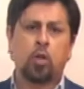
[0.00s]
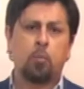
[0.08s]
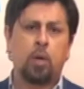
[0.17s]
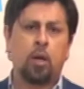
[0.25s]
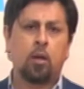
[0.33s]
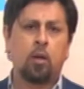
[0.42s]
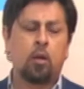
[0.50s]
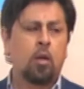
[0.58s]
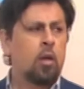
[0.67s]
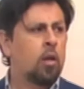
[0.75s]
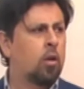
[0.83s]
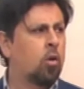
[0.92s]
también
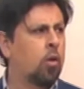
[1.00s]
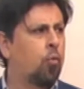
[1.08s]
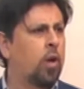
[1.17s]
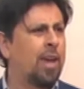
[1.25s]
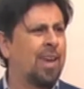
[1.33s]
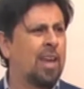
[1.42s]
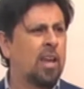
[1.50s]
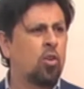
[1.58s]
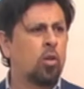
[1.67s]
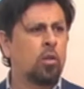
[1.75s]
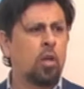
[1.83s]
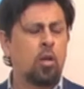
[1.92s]
creo que fue el
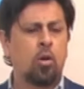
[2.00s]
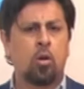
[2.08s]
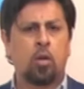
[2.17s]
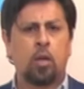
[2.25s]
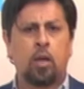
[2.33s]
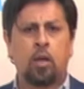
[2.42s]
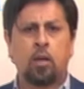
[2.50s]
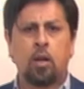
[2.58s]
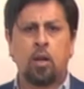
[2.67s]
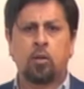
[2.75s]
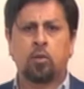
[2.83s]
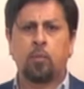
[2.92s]
año anterior, en
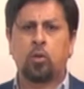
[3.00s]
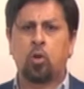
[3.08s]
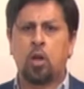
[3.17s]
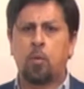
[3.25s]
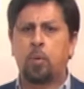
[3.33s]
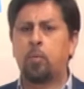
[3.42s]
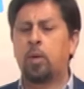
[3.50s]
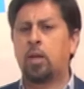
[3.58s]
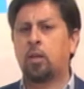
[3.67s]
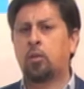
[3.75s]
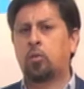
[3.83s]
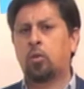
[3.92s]
el lanzamiento de la primera
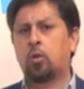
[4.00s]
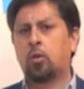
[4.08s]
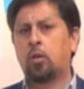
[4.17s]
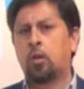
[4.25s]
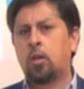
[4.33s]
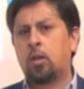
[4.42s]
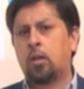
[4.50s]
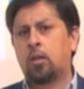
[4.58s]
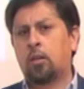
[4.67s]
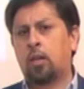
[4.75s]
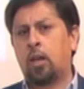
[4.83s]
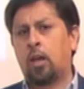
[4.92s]
edición
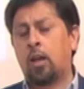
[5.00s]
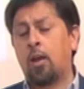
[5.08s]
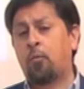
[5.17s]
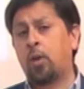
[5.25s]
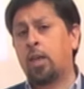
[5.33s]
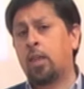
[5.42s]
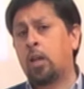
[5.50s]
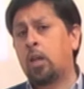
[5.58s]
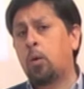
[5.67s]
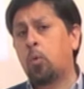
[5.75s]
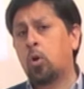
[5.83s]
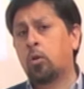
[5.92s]
de la Feria del
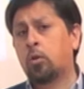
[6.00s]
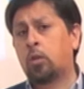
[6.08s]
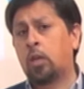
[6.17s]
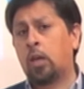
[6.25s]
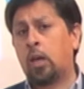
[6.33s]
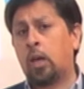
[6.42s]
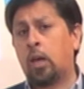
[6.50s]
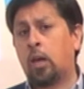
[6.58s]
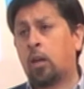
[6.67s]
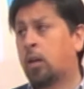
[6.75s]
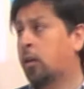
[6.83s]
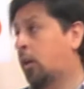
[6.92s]
Libro
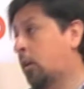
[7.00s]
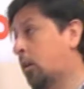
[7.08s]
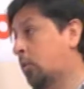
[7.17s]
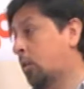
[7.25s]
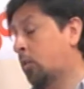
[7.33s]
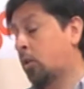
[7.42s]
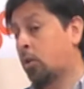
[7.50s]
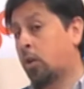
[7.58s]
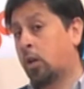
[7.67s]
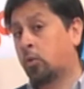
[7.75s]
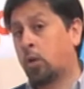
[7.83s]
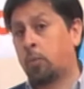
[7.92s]
de, en, el centro
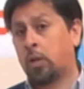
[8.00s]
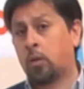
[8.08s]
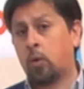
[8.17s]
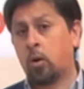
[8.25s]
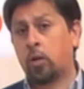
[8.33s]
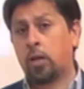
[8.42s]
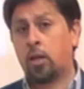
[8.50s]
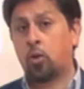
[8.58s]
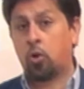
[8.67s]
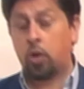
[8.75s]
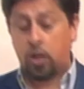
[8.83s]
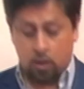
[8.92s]
de la ciudad de Mirante Brown, en
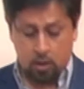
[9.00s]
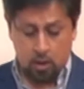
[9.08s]
Adrogué.